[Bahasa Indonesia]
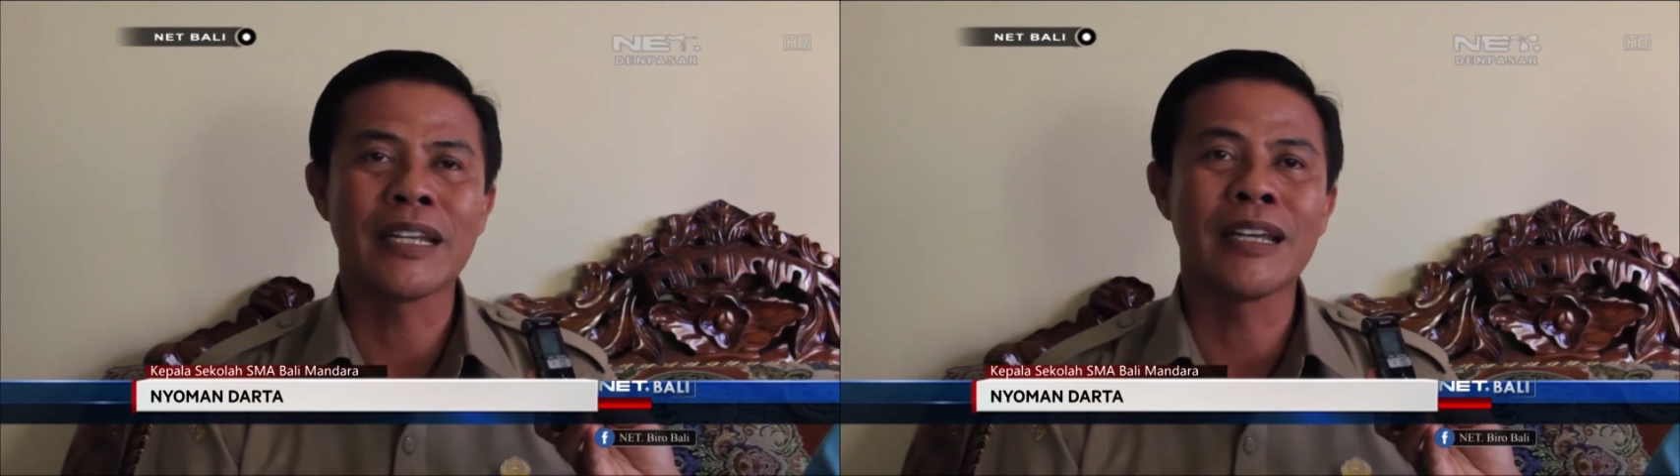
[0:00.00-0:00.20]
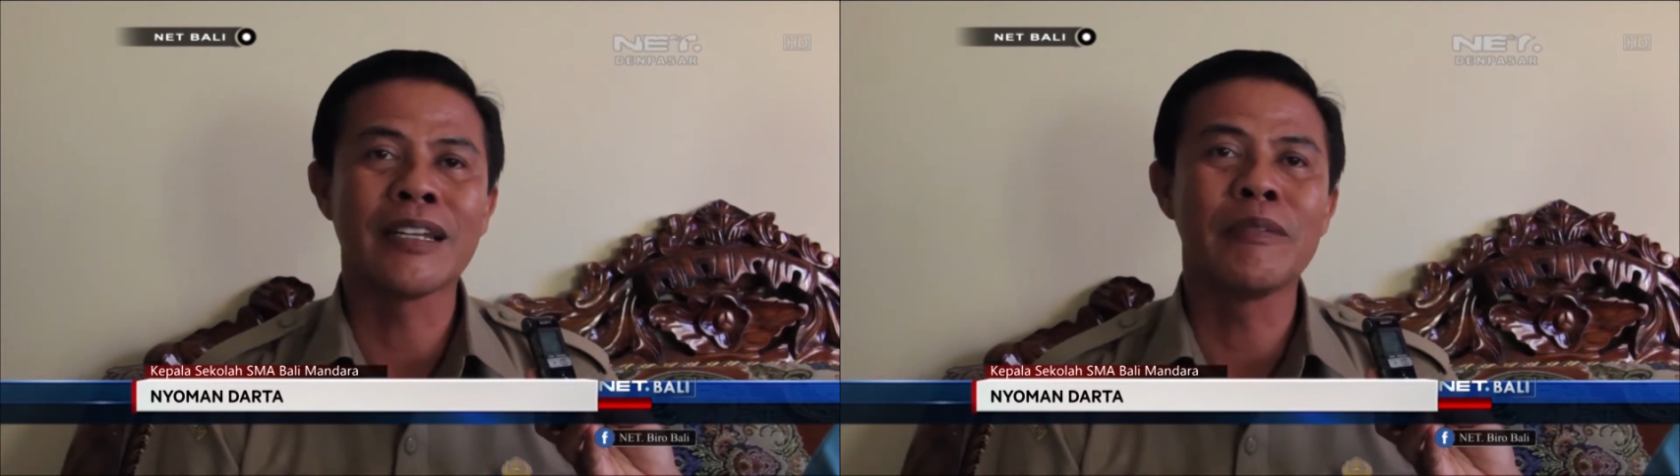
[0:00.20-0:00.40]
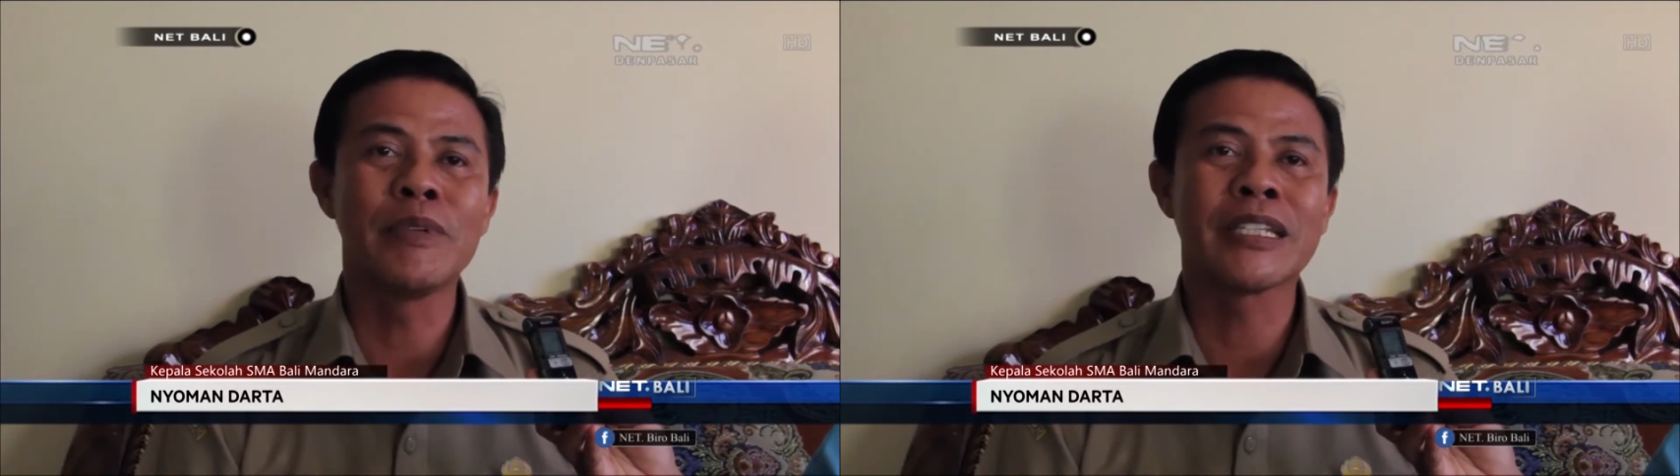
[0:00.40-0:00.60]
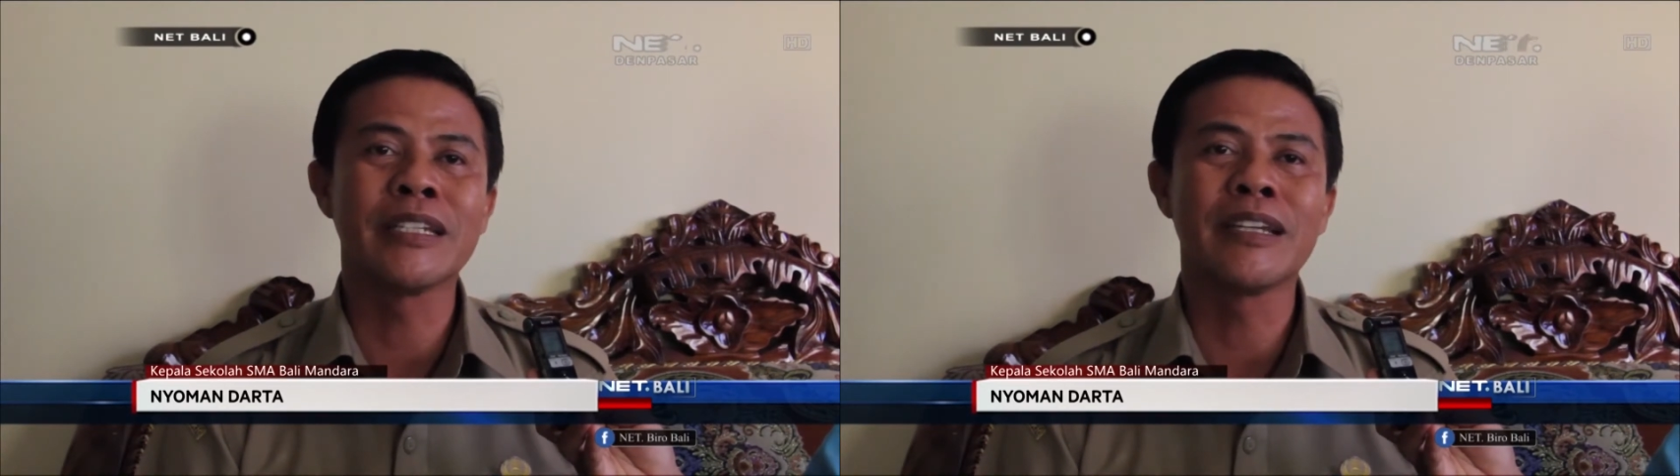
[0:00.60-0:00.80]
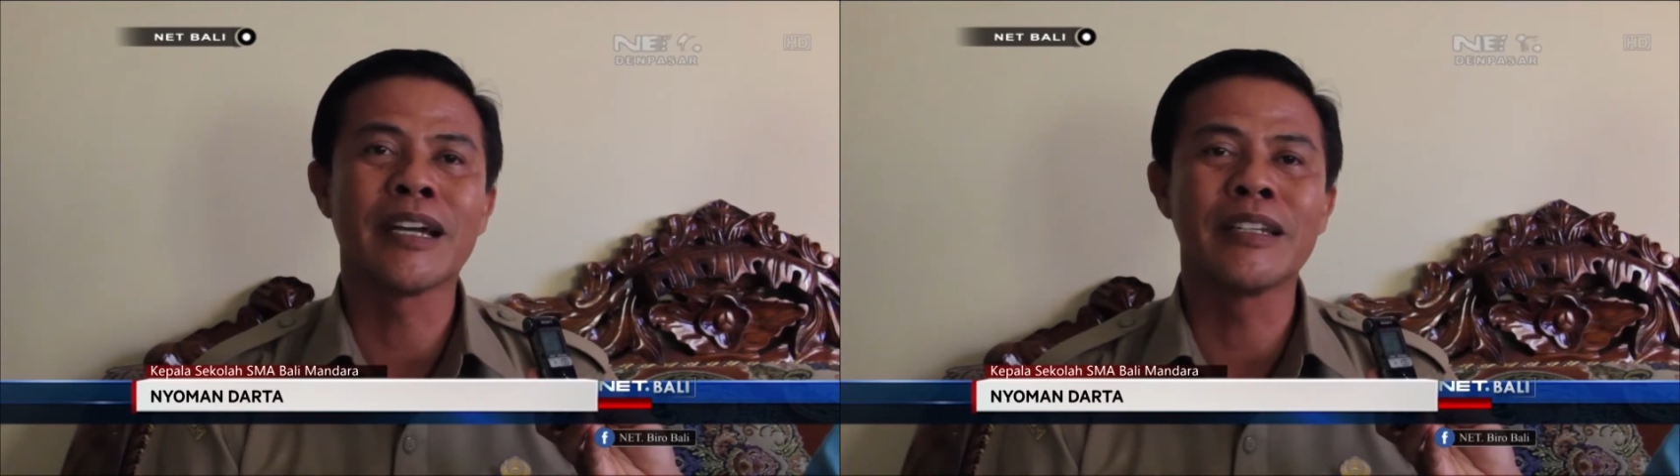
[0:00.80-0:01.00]
anak-anak
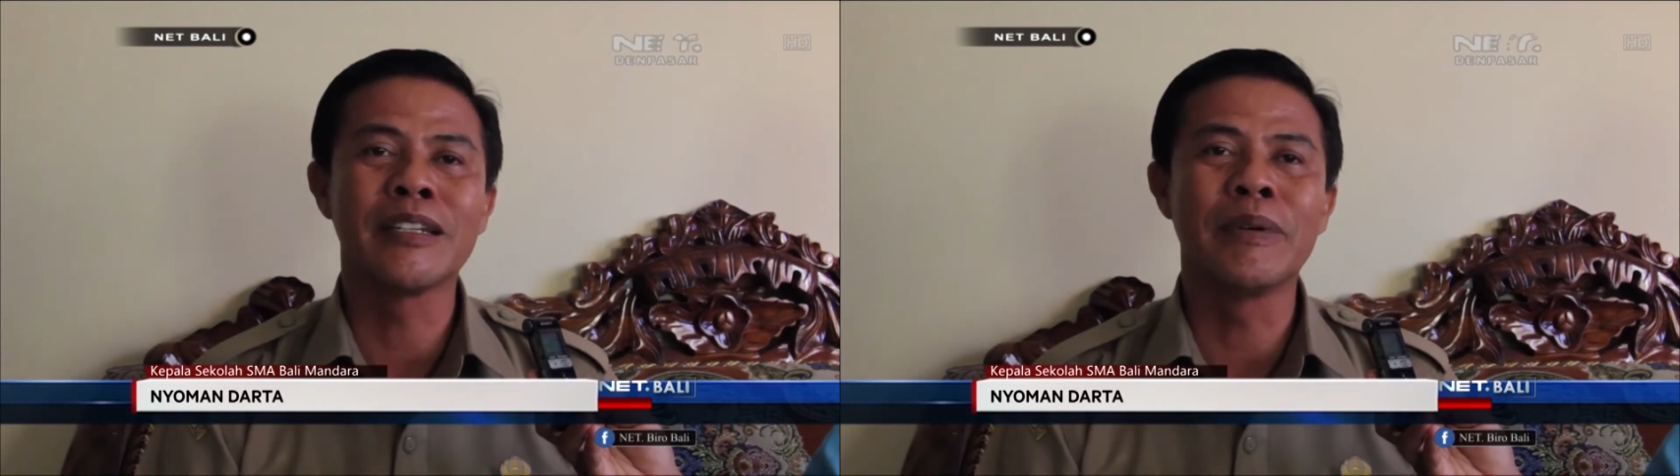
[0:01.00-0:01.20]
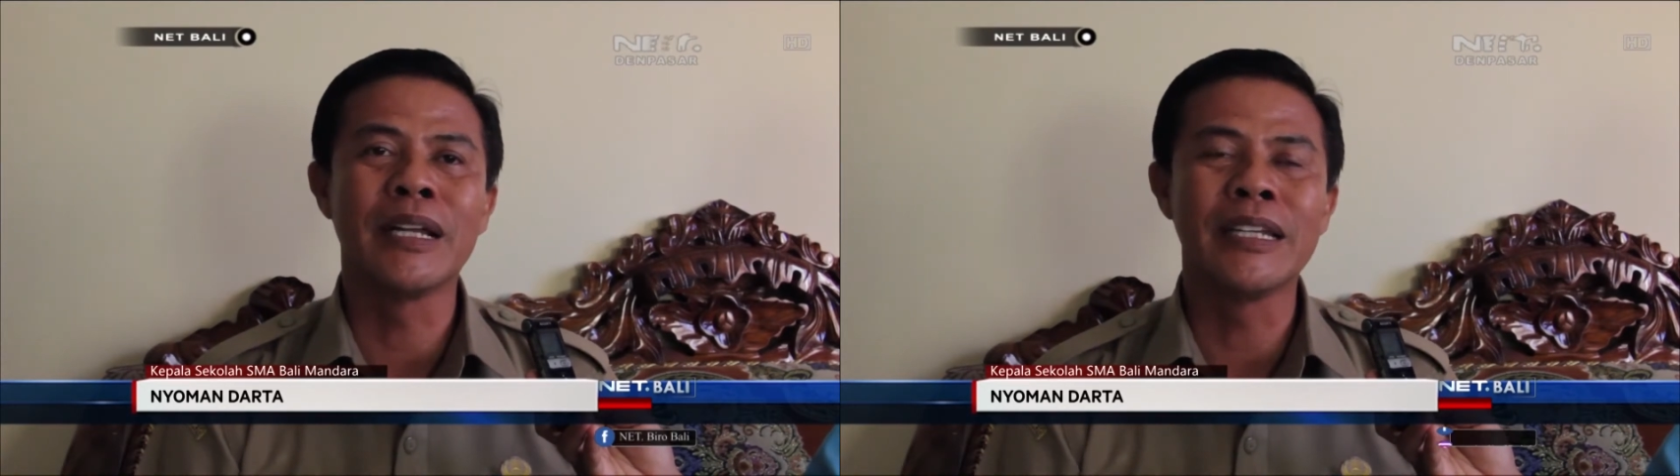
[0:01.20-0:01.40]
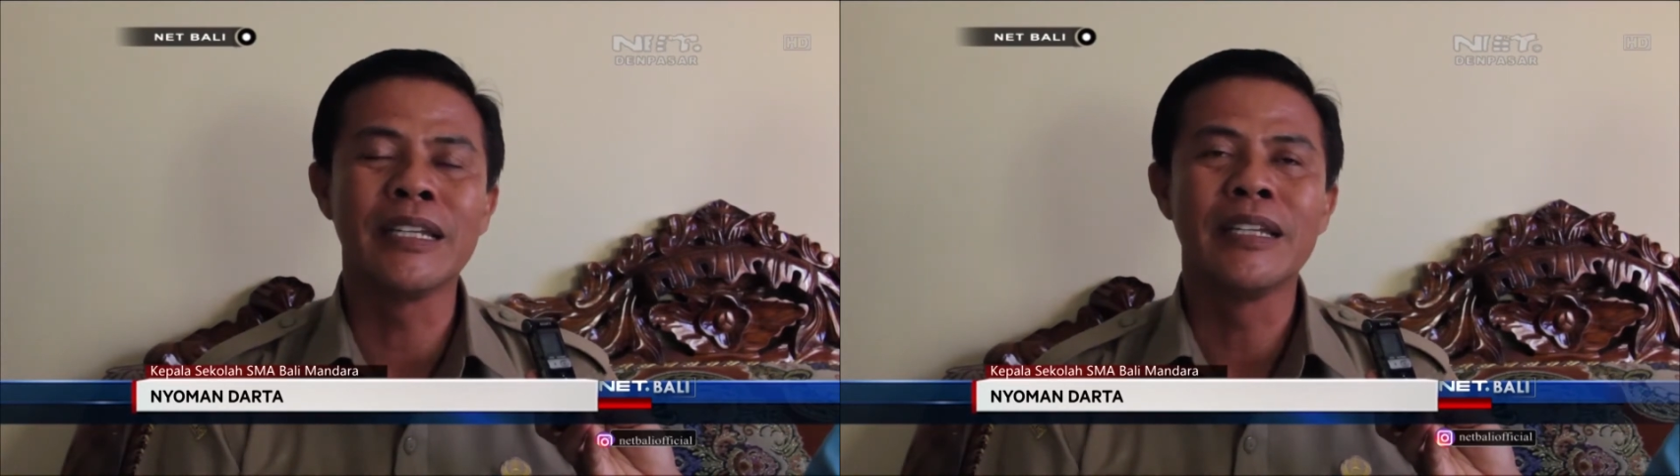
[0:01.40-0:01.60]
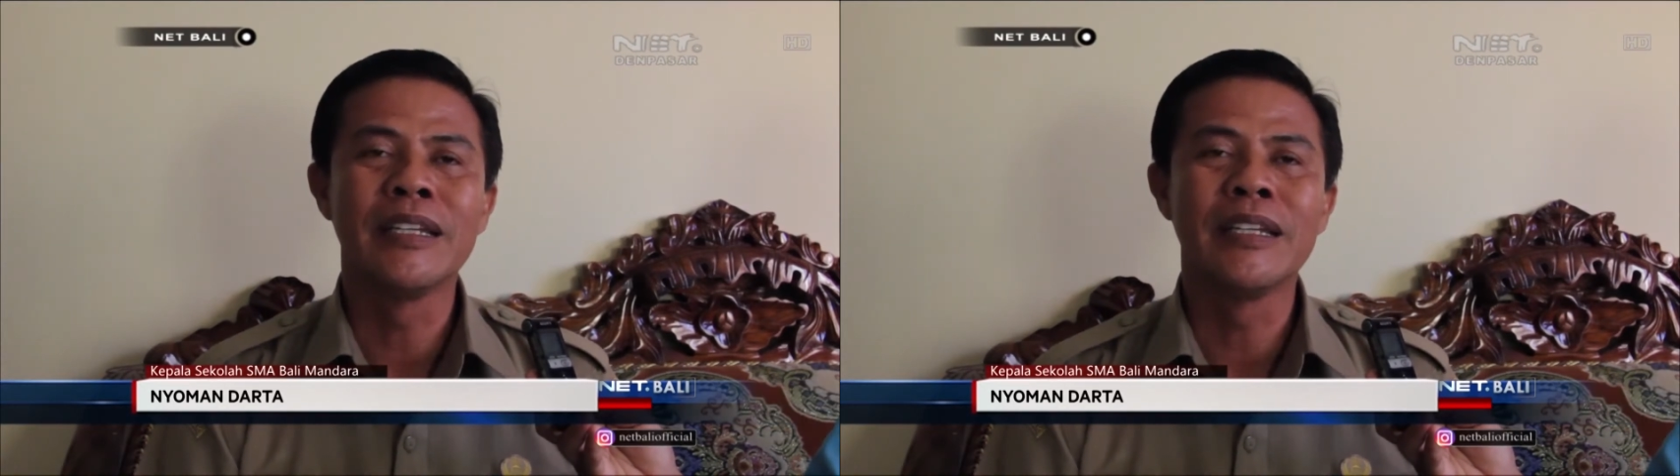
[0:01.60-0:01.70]
miskin yang ada di Bali.